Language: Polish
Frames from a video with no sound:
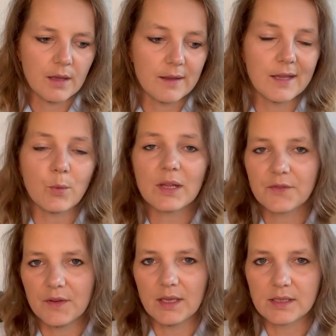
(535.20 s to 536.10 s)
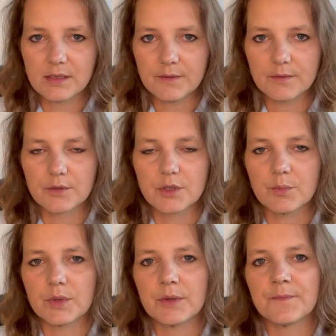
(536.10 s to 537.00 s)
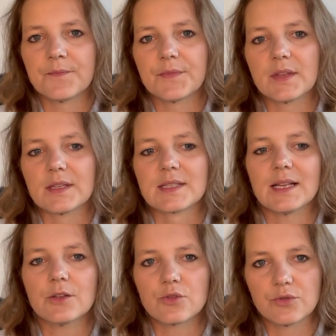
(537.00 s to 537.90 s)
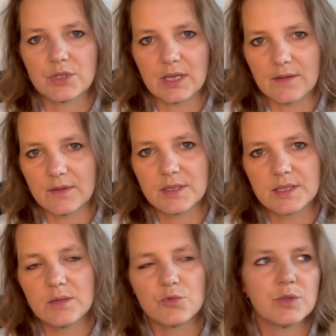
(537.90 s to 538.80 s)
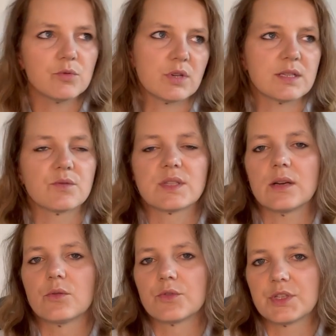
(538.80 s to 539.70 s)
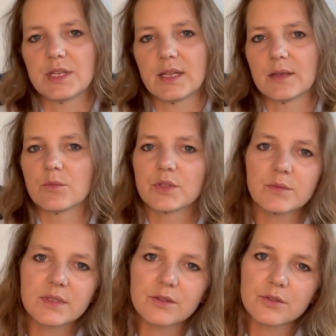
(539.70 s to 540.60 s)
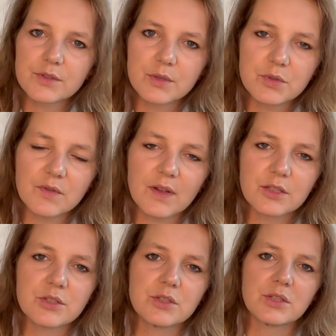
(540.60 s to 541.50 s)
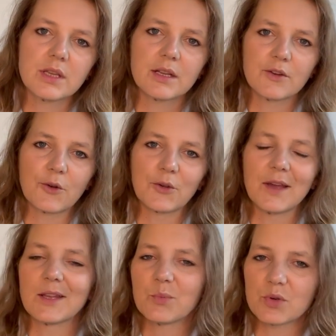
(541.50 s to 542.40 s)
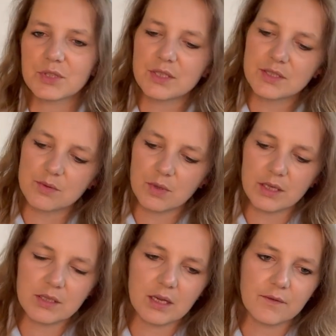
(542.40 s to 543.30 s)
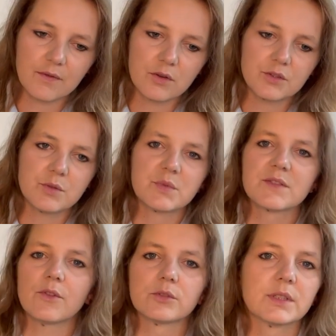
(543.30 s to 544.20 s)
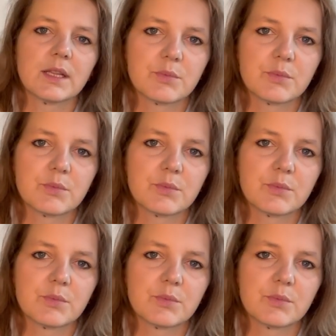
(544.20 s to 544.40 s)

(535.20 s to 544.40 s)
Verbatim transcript: Najłatwiej jest, żeby zacząć trawers, nie musimy od razu całą ścianę. Możemy zro zrobić 2, 3, 4 kroki. A najprościej jest, słuchajcie, jak wychodzimy z wolty na